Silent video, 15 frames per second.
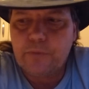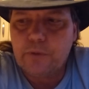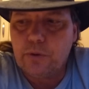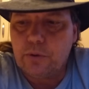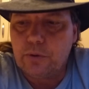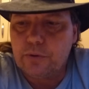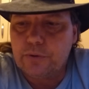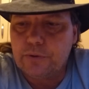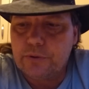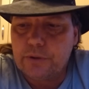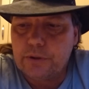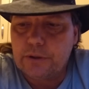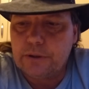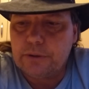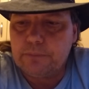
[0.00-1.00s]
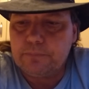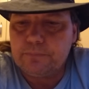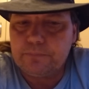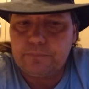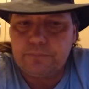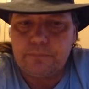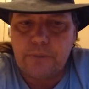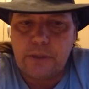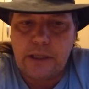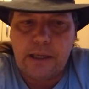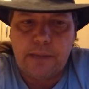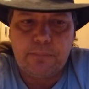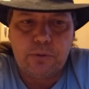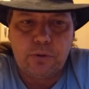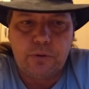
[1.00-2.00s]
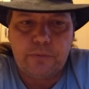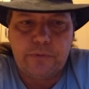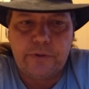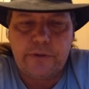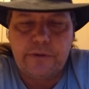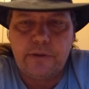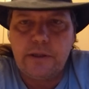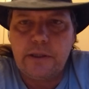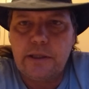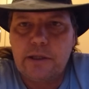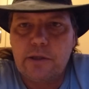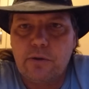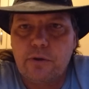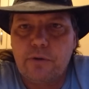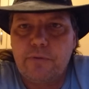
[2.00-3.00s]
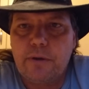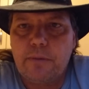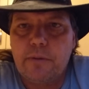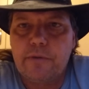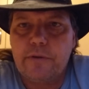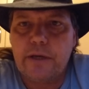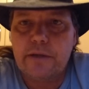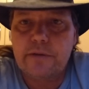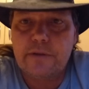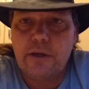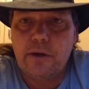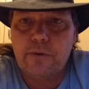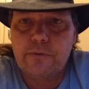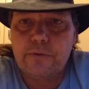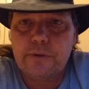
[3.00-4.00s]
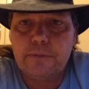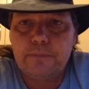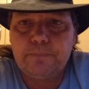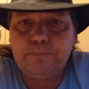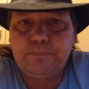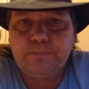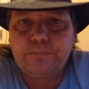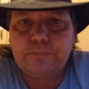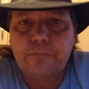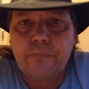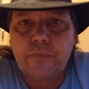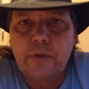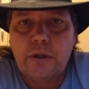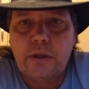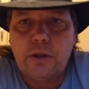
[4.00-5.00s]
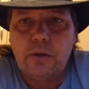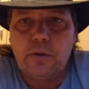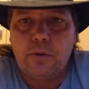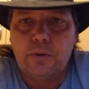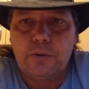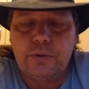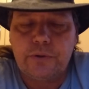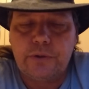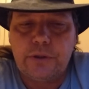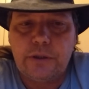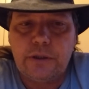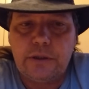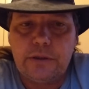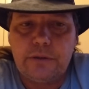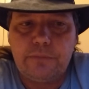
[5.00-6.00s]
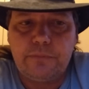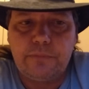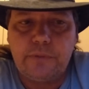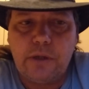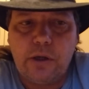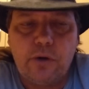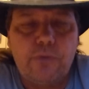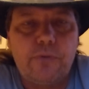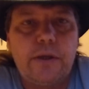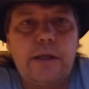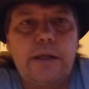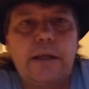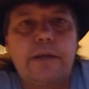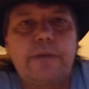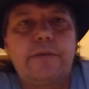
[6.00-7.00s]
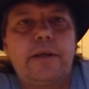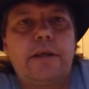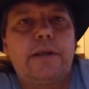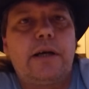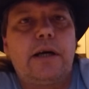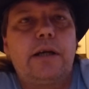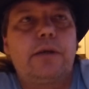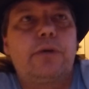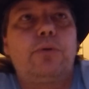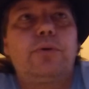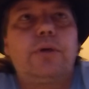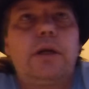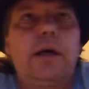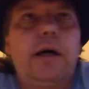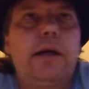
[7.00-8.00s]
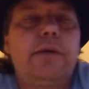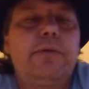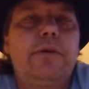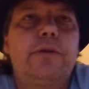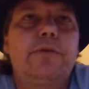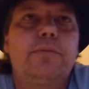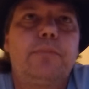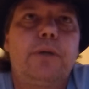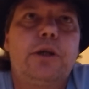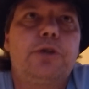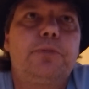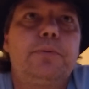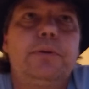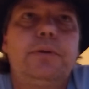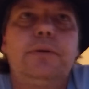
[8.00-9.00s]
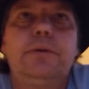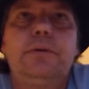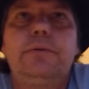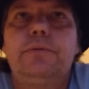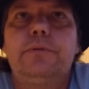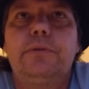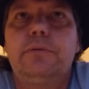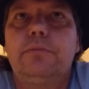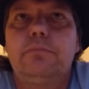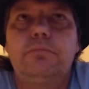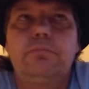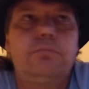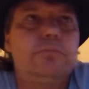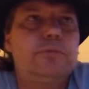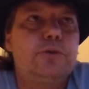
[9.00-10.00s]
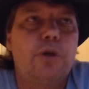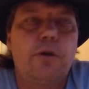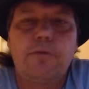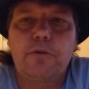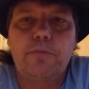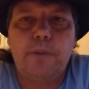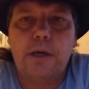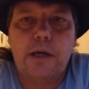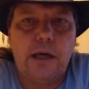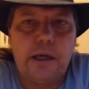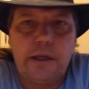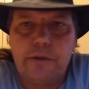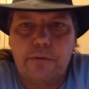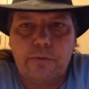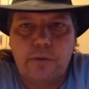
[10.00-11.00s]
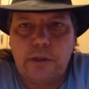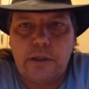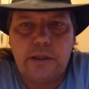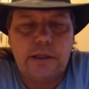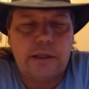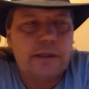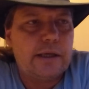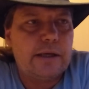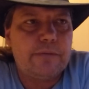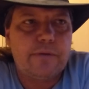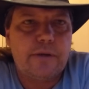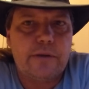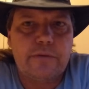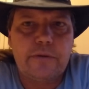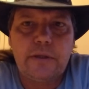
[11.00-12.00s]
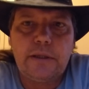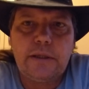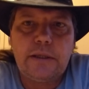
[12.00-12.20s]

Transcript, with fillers: und äh, bei Upload liege ich ungefähr bei 6000 und äh, auch wenn ich jetzt Dateien runterlade, wie zum Beispiel ein Service Pack 1 oder irgendetwas,